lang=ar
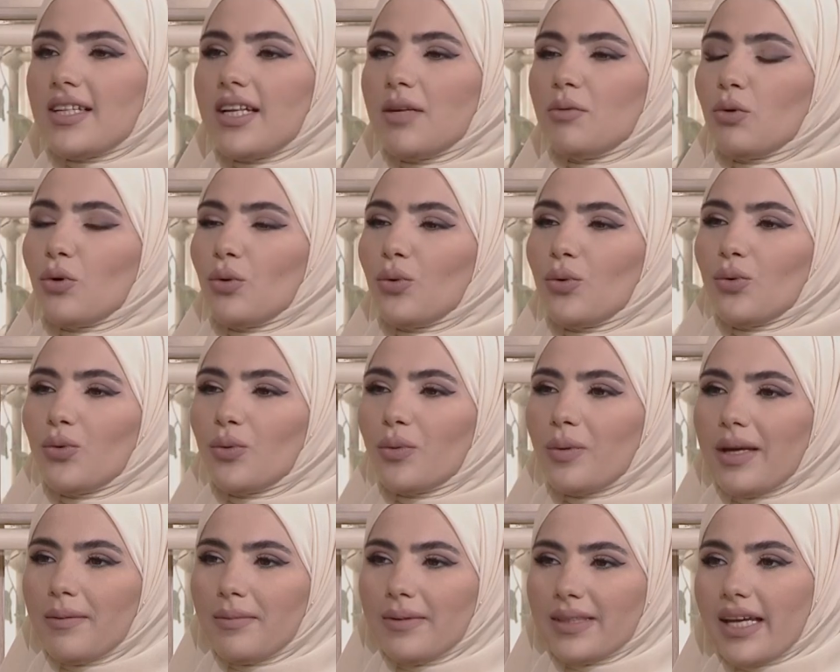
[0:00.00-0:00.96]
اللي
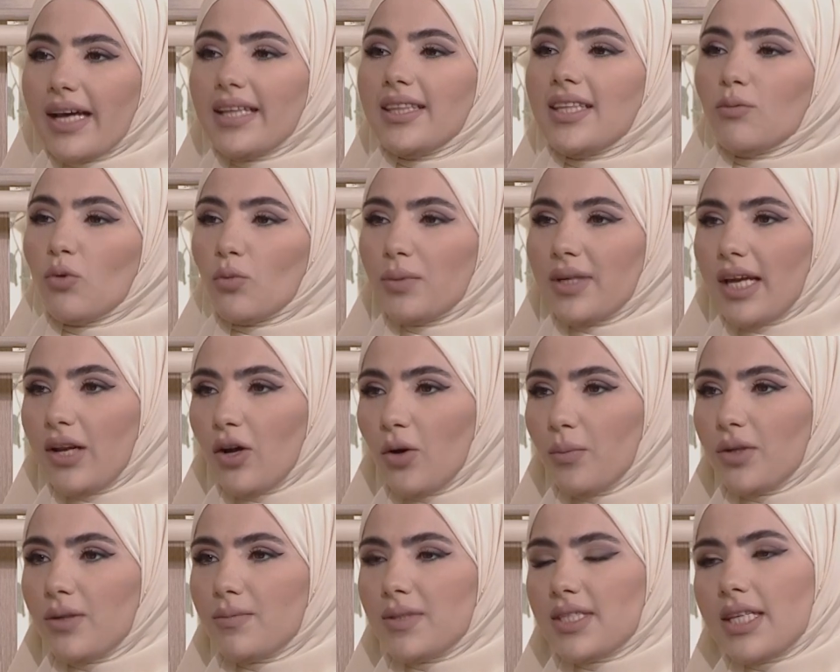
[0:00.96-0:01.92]
بيكونوا بيتقدموا
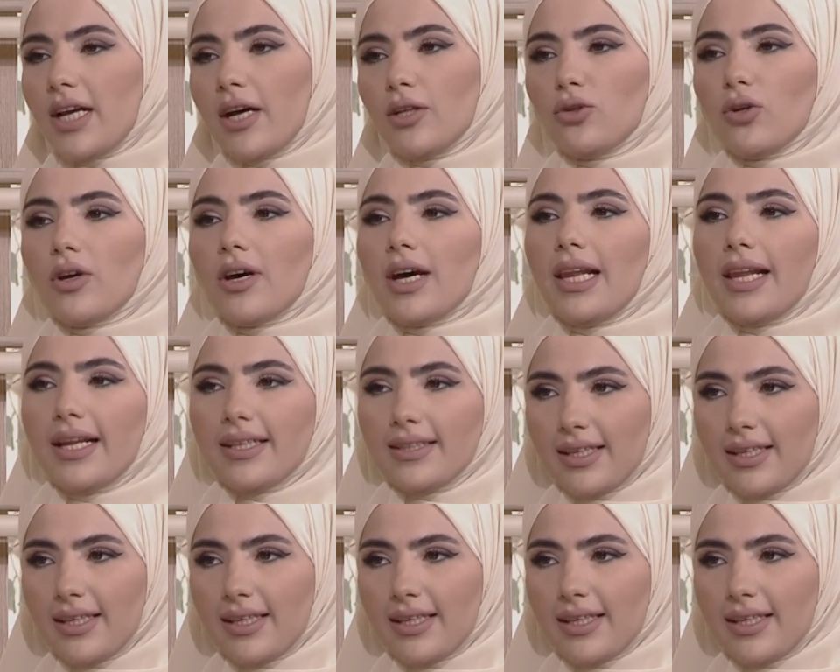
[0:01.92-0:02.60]
بالعمر بيصير عندهم قله